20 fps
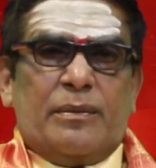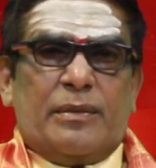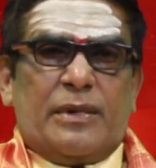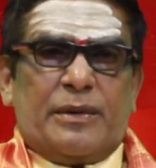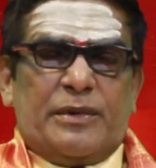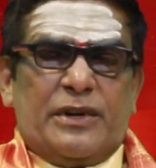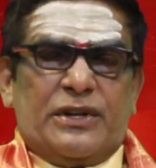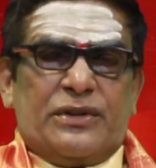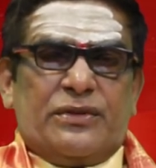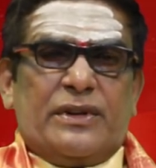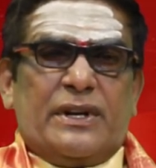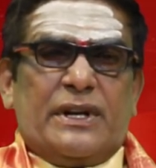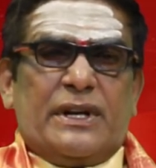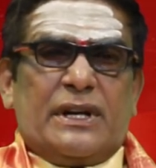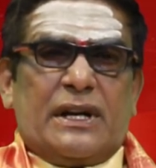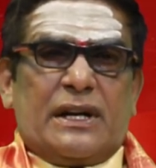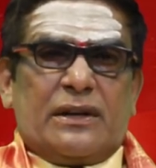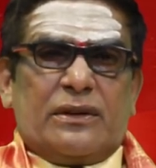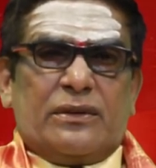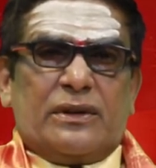పరమేశ్వరి
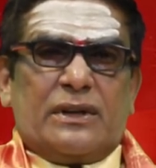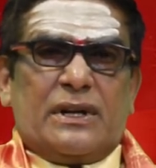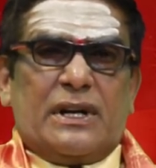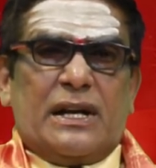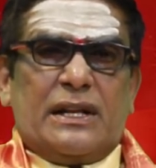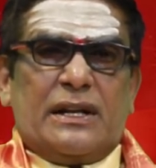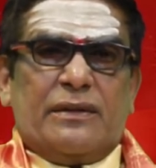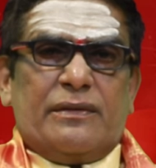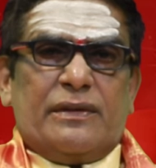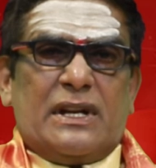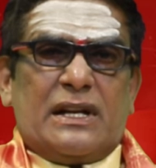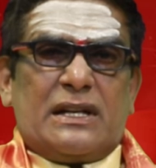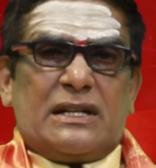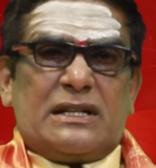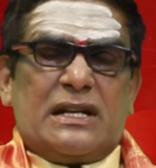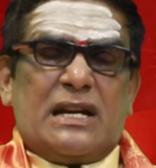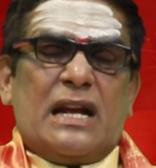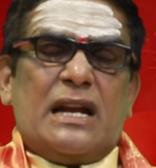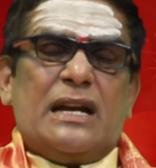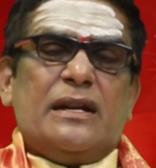కనకదుర్గాదేవి
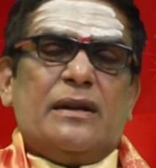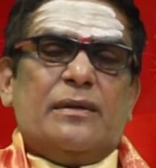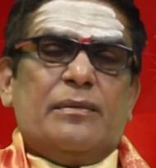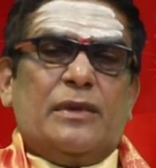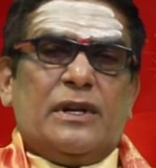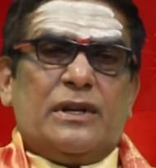దర్శనాన్ని